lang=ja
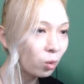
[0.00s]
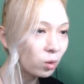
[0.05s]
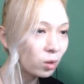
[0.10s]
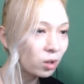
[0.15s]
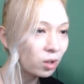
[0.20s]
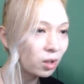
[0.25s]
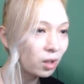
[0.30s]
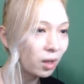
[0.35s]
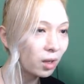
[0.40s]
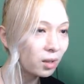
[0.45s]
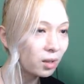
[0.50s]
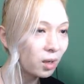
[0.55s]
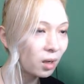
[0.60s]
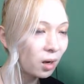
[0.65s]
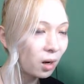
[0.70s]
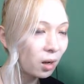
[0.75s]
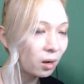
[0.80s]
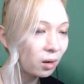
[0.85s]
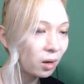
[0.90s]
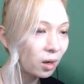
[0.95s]
ついてやっつけ
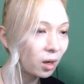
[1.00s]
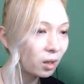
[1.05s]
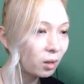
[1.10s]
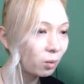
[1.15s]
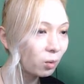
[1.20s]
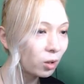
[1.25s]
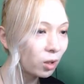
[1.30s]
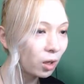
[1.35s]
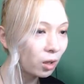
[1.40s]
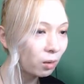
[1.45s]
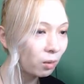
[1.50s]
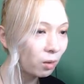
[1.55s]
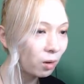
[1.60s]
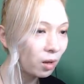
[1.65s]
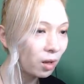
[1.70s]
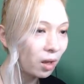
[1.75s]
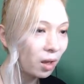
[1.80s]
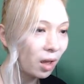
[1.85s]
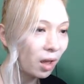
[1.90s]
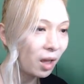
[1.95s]
られるかなと思ったけども。
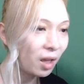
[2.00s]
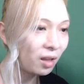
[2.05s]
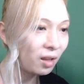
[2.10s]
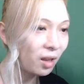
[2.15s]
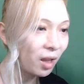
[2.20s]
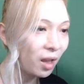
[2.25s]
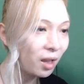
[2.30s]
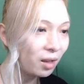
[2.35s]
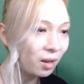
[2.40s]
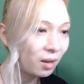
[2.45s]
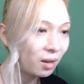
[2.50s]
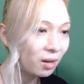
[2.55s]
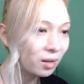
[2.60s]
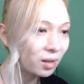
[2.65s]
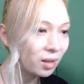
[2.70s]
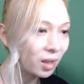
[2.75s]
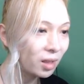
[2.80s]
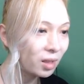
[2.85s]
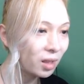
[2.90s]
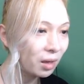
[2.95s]
えいえい、
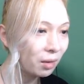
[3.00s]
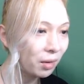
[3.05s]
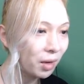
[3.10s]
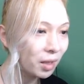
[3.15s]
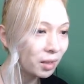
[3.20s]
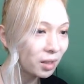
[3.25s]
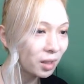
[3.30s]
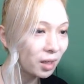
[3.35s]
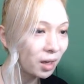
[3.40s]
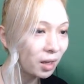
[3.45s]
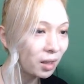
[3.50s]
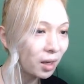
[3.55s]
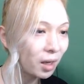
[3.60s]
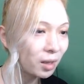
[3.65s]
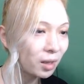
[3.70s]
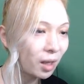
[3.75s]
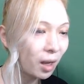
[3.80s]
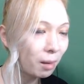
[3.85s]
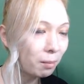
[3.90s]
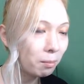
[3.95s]
先生はやっつけられなかっ
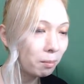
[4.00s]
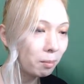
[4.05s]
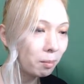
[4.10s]
た。